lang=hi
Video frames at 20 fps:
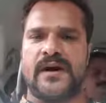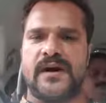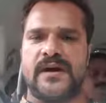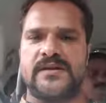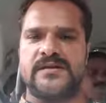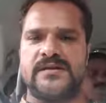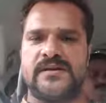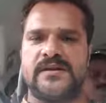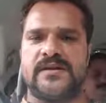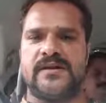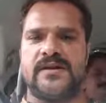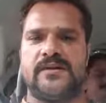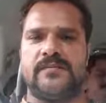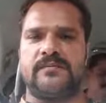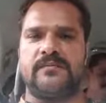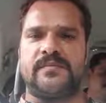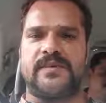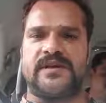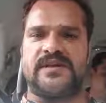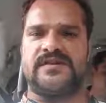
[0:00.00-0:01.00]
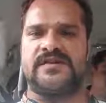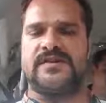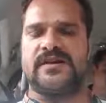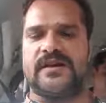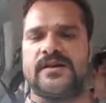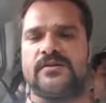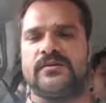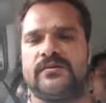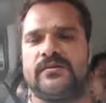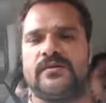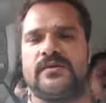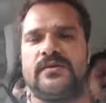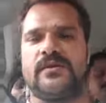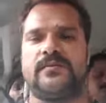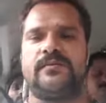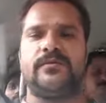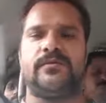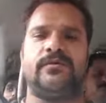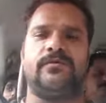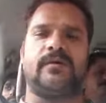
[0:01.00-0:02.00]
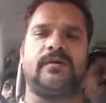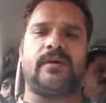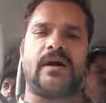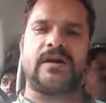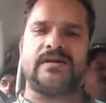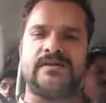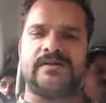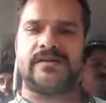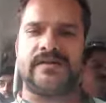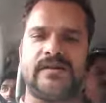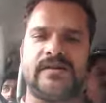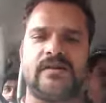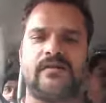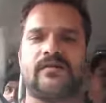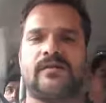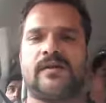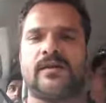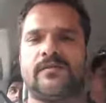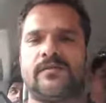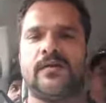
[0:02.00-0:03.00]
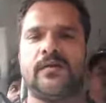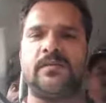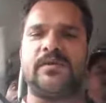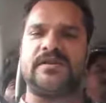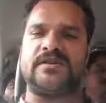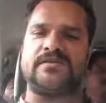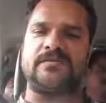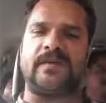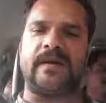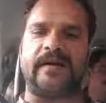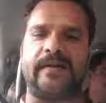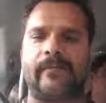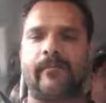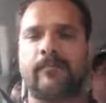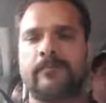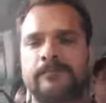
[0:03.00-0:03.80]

आरजेडी मनीष यादव लभी यू आरजेडी और लभी मनीष भाई